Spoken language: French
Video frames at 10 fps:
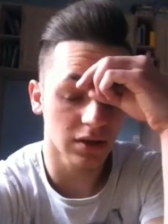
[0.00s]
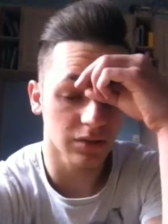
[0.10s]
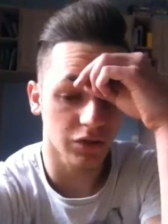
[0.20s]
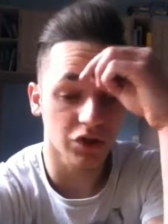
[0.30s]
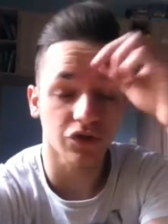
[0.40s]

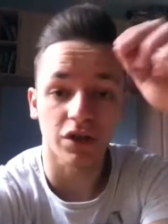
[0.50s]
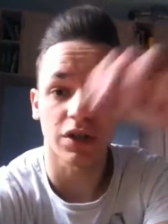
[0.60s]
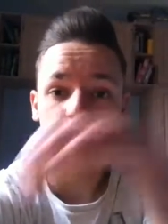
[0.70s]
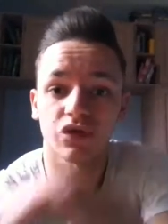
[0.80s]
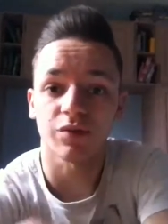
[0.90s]
moi je
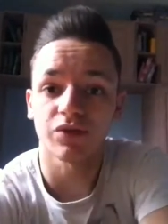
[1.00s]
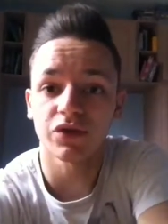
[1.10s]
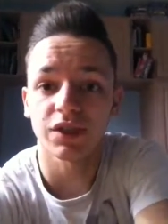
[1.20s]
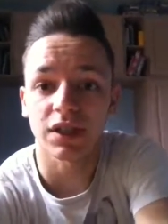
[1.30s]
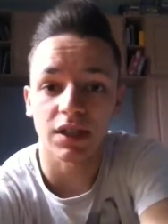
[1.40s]
vois, je vois
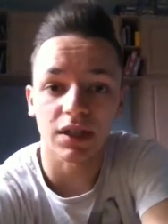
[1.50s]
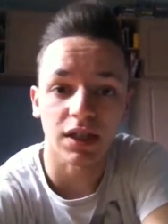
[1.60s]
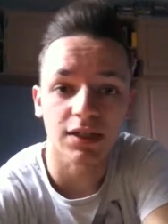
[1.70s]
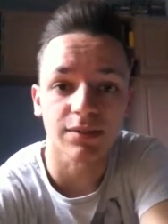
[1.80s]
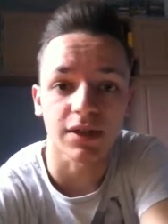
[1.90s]
plus un
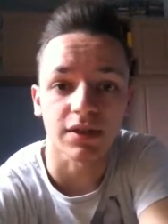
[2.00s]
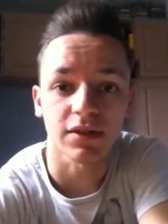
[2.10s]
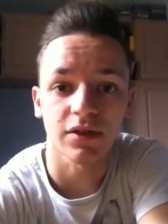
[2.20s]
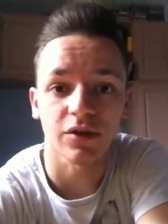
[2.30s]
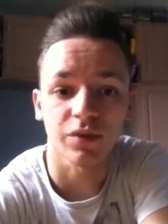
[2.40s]
Griezmann
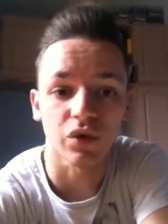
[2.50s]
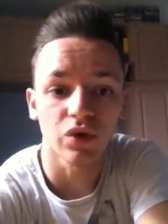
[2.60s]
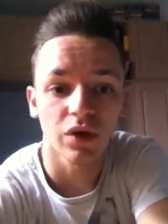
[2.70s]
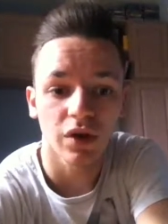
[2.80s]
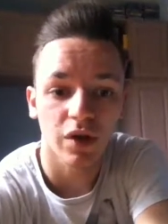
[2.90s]
en
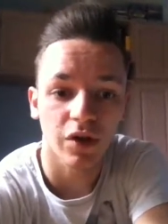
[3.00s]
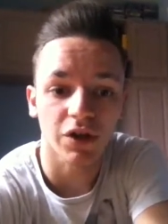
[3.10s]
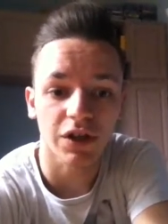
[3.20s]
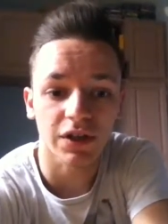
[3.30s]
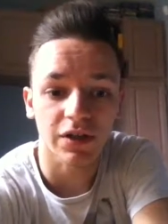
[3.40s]
BU. En
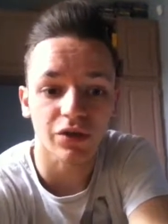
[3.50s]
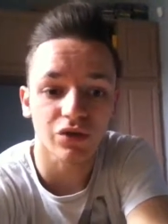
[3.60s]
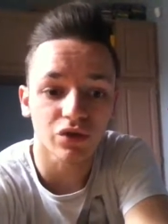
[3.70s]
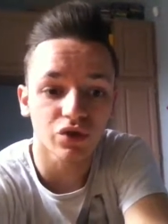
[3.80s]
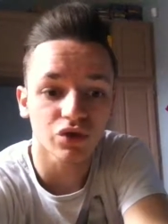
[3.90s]
attaquant
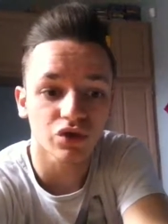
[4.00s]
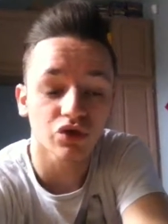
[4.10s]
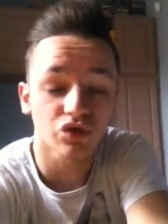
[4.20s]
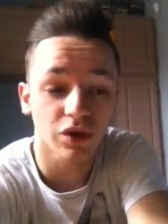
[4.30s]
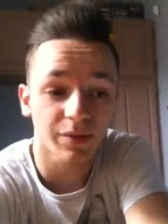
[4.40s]
gauche
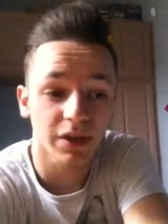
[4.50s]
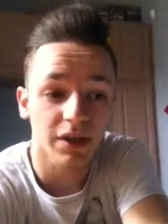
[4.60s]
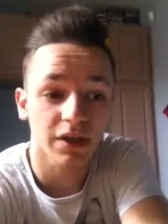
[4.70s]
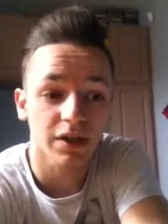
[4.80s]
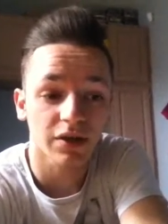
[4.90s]
je vois
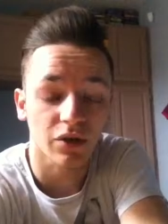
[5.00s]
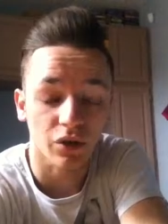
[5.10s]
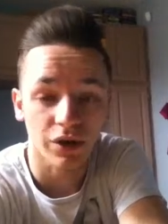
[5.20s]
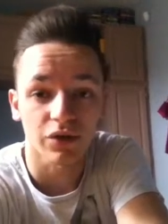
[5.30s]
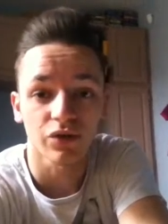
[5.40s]
bien
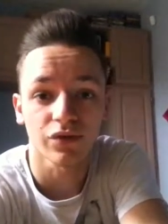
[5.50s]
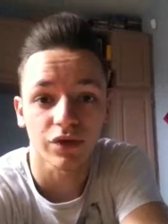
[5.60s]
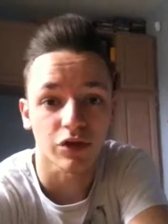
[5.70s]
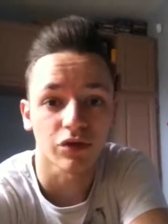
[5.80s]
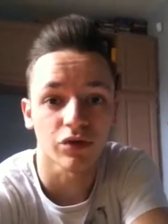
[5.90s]
Ronaldo vu
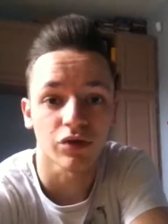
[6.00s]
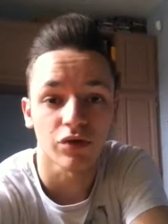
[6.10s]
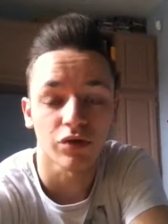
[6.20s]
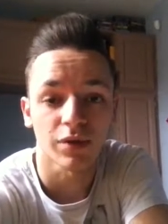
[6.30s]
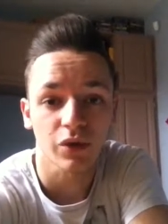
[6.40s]
qu'il est
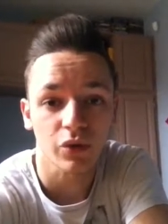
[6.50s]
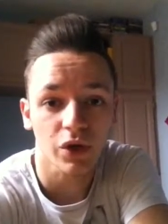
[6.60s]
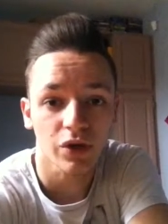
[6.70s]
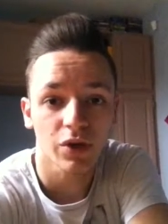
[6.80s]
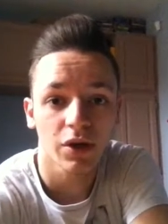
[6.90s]
le ballon
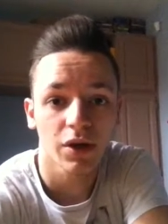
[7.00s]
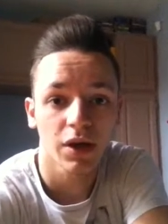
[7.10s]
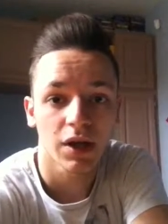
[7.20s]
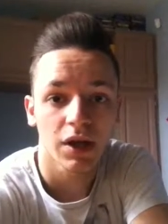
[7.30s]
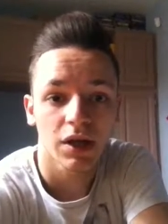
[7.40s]
d'or.
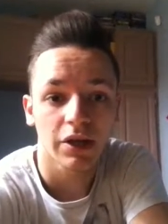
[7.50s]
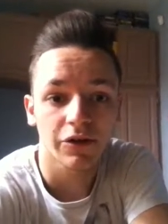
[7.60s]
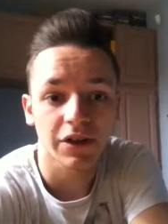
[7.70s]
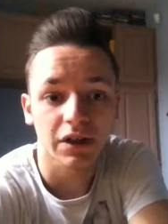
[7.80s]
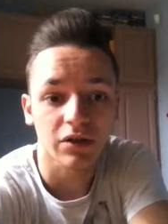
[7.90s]
Et
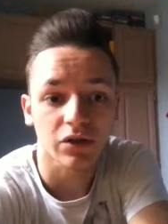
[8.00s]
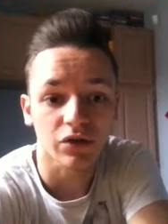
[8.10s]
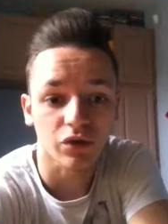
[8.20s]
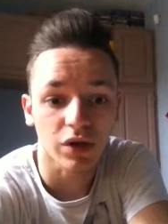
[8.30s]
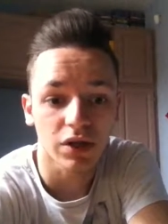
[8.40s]
en attaquant
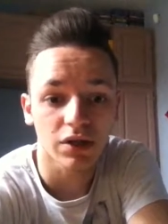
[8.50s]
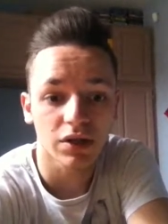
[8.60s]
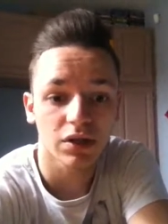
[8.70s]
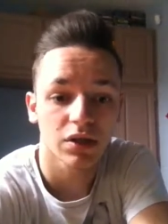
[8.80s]
droit